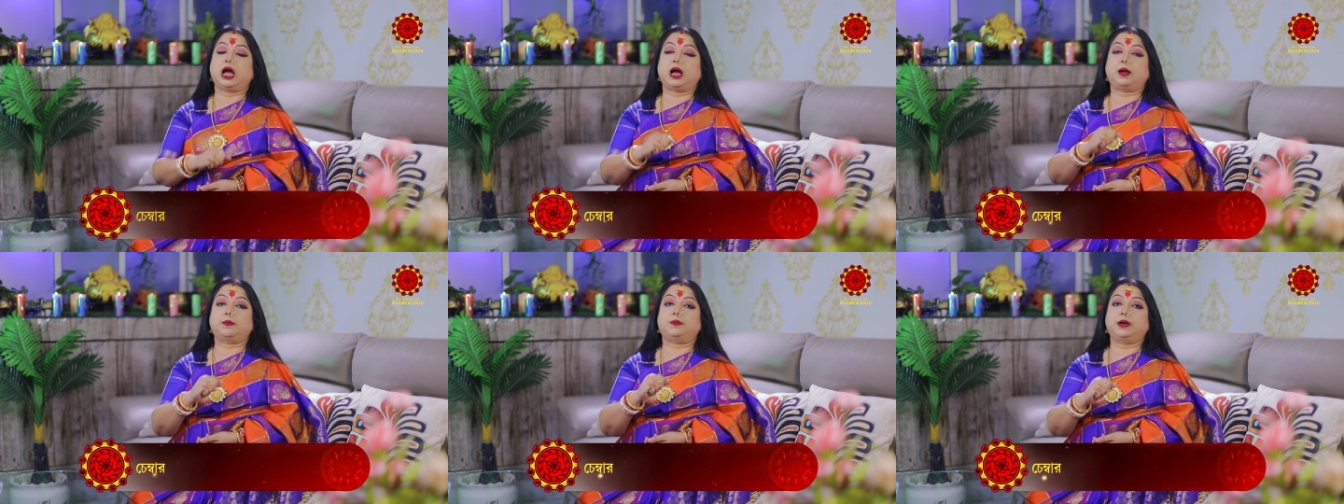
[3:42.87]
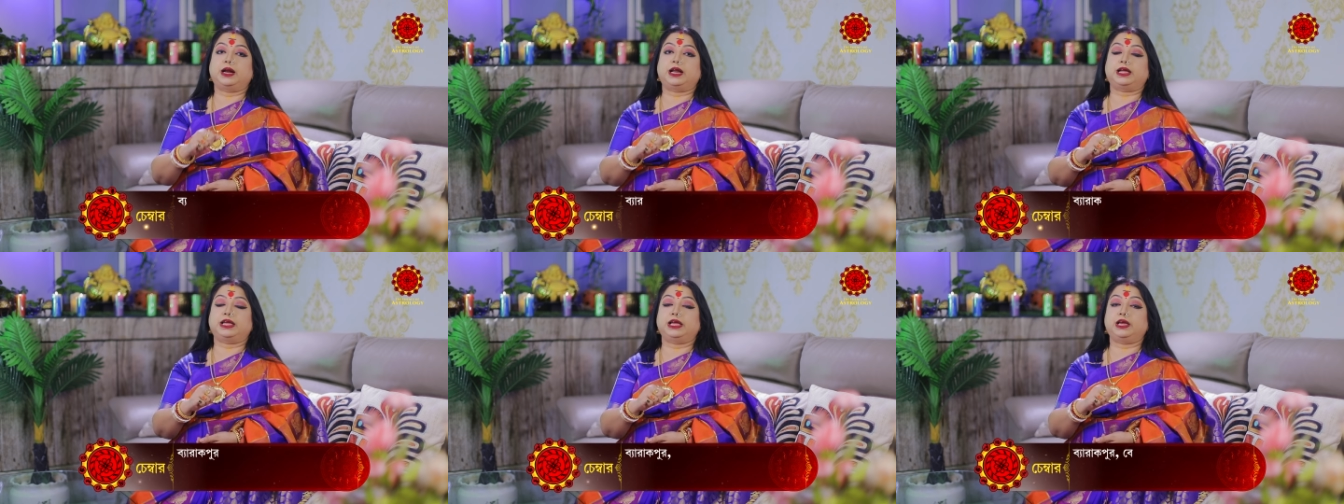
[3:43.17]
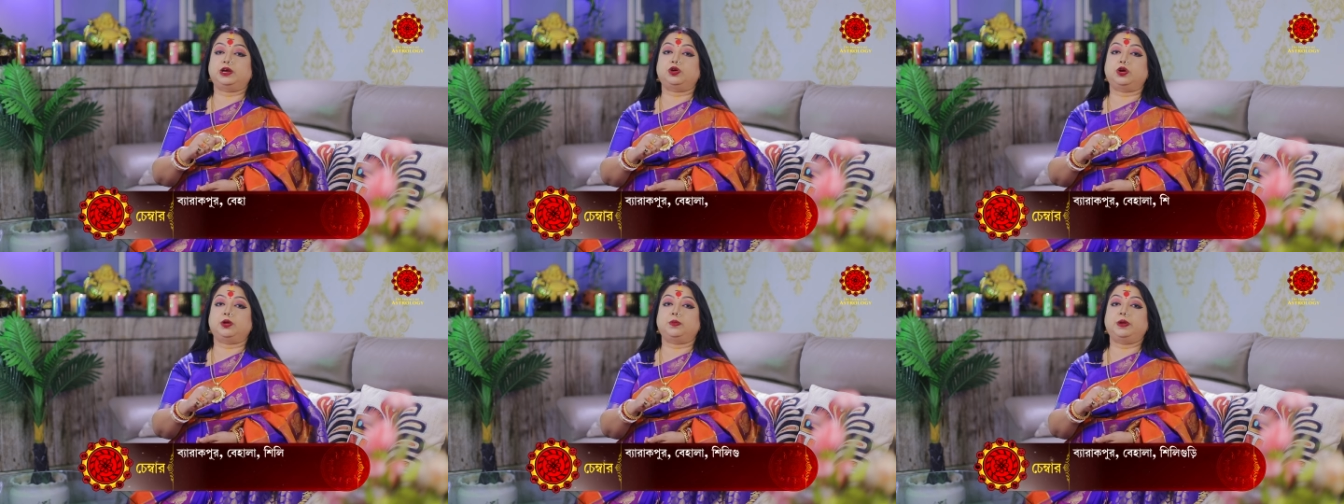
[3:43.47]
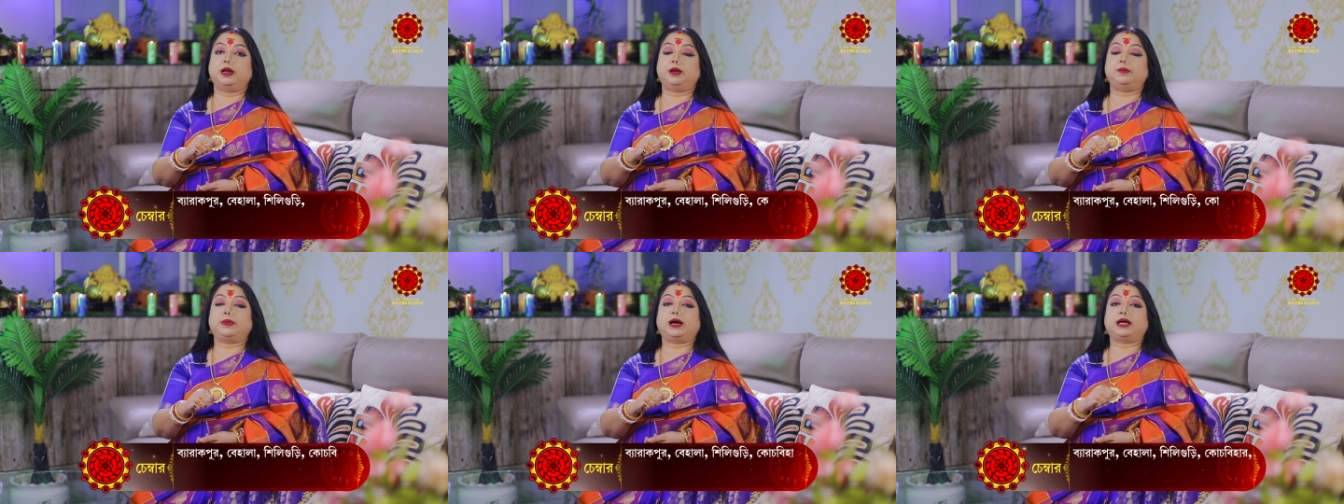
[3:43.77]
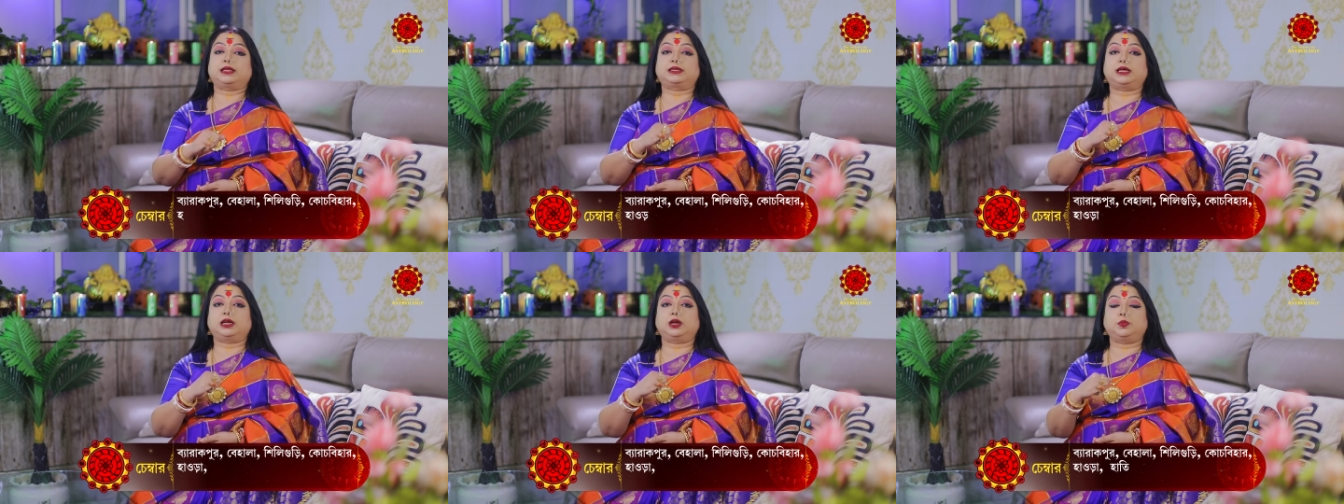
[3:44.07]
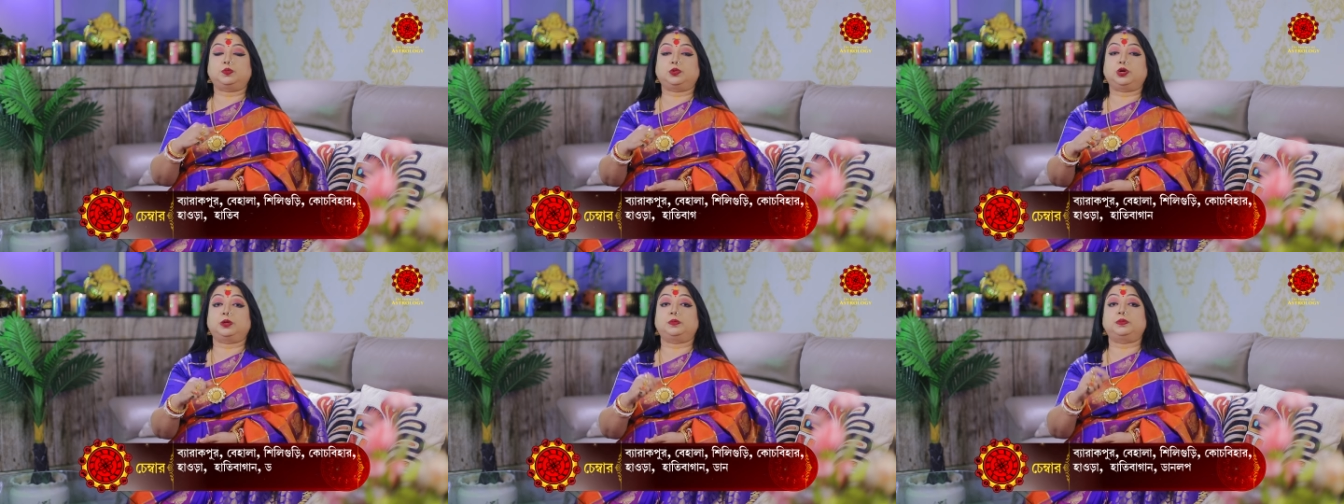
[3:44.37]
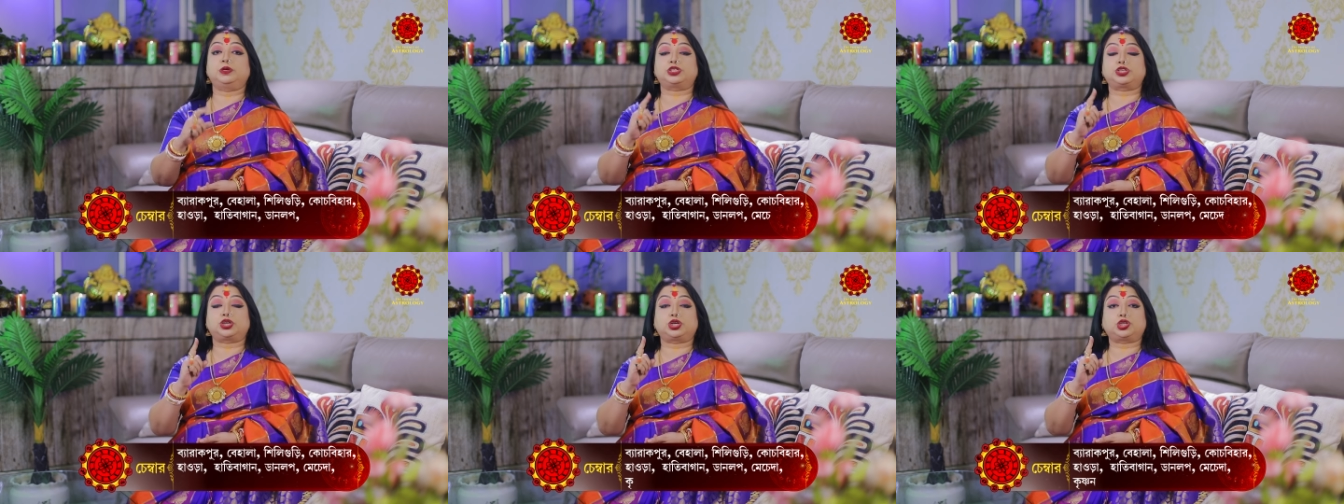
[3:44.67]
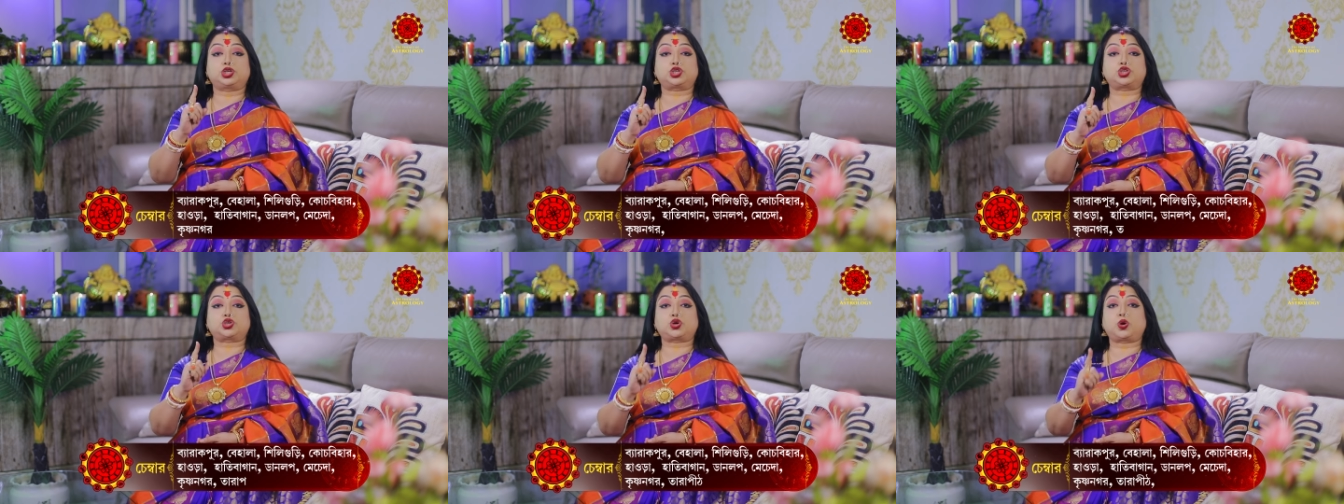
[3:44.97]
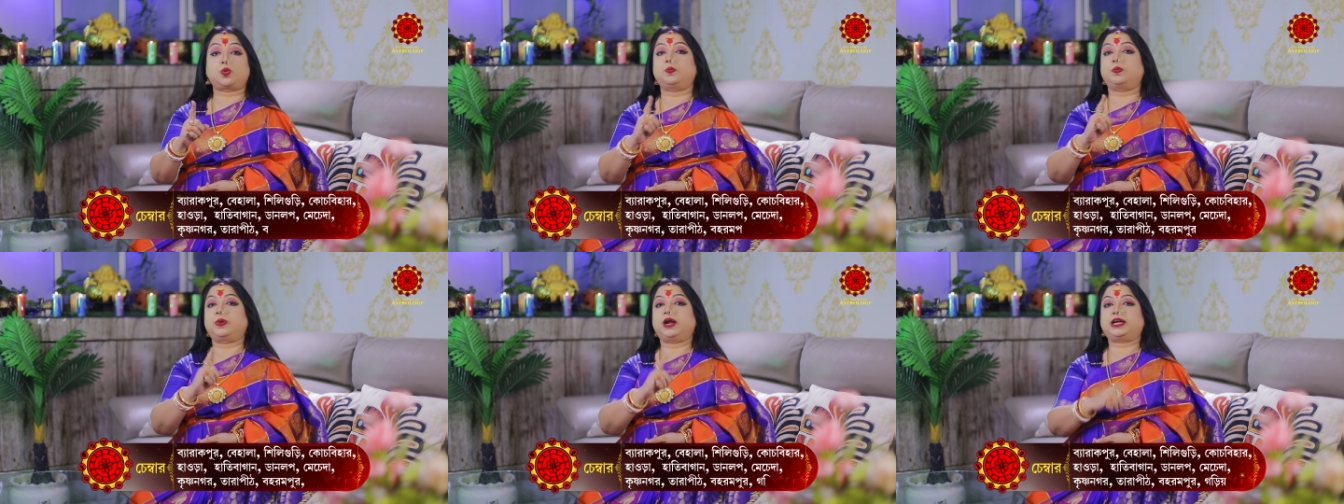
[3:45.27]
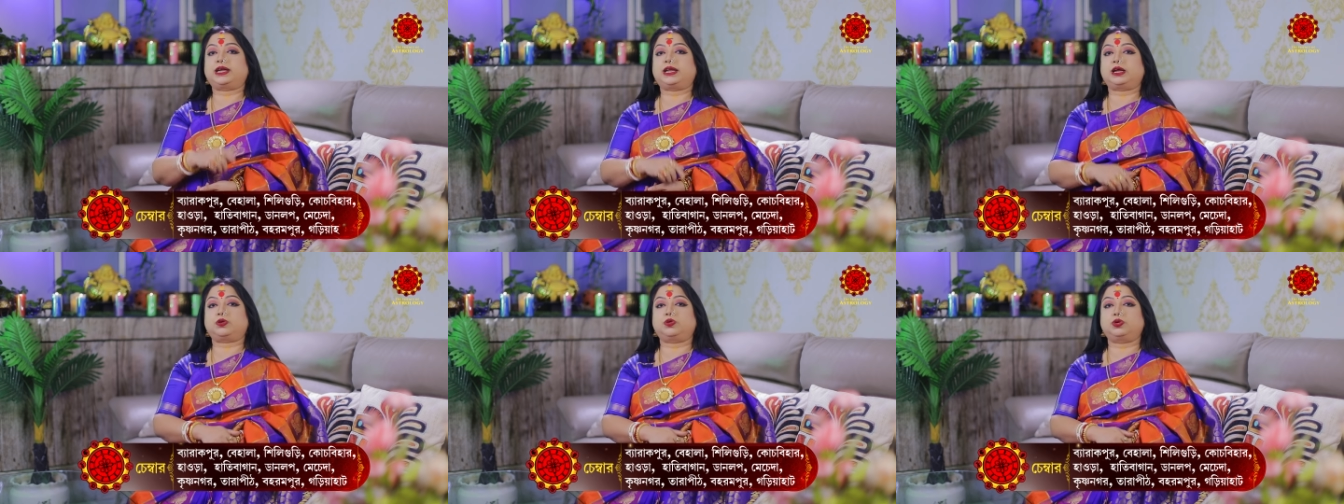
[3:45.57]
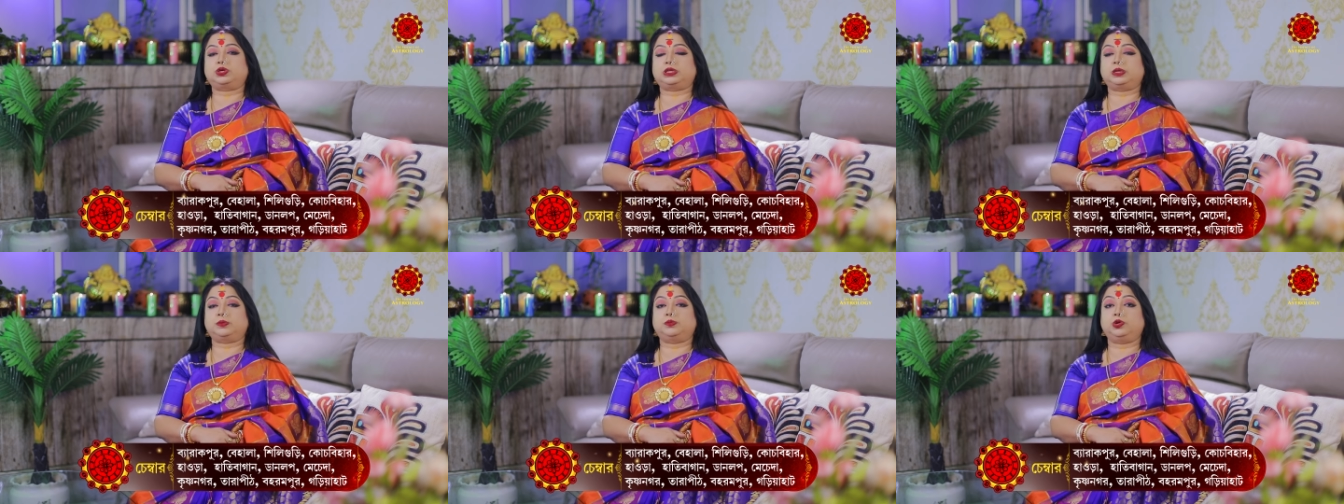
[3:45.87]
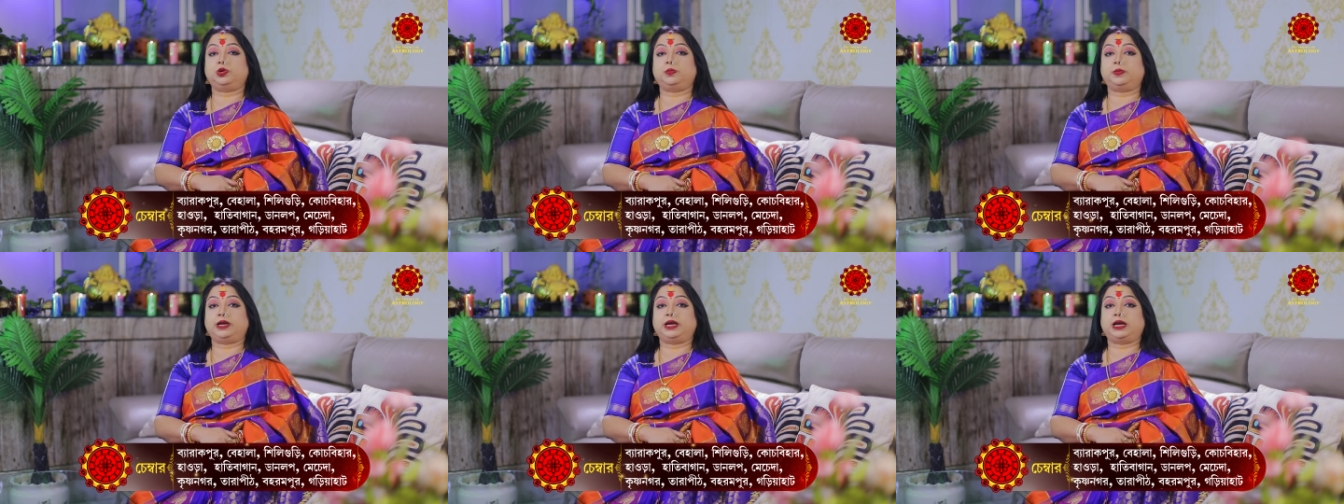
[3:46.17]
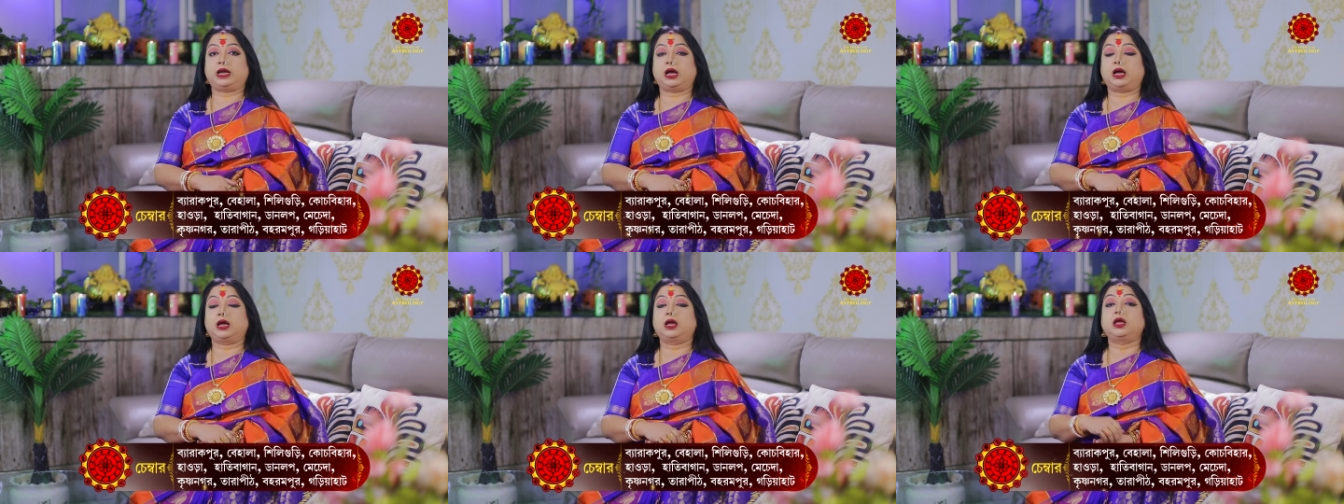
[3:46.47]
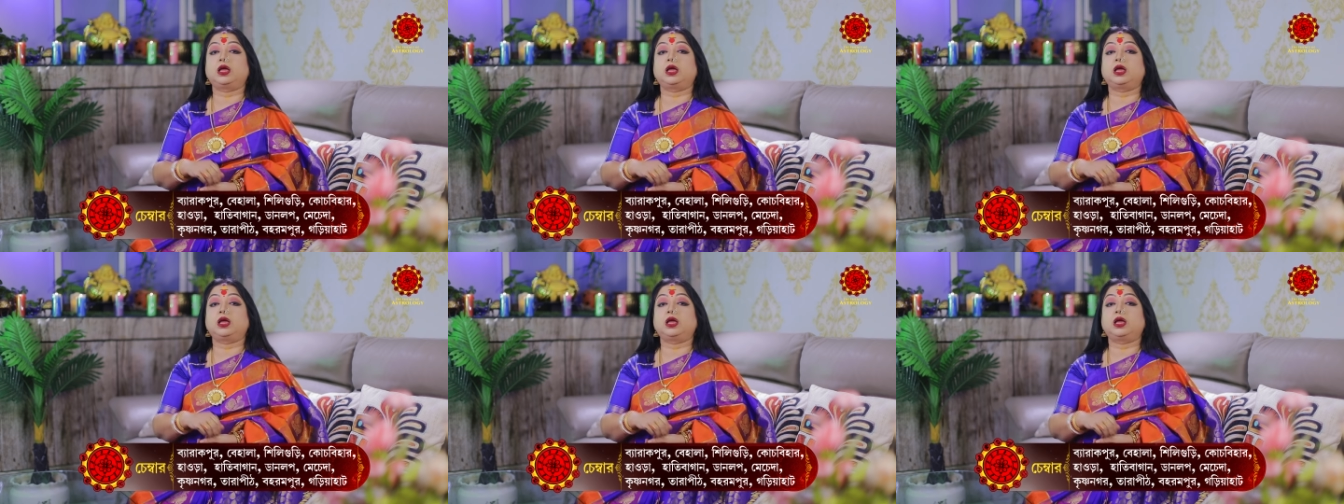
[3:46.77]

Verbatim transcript: আপনারা কি করবেন মাথার ওপরে বিশেষত সোমবারটা করতে ভুলবেন না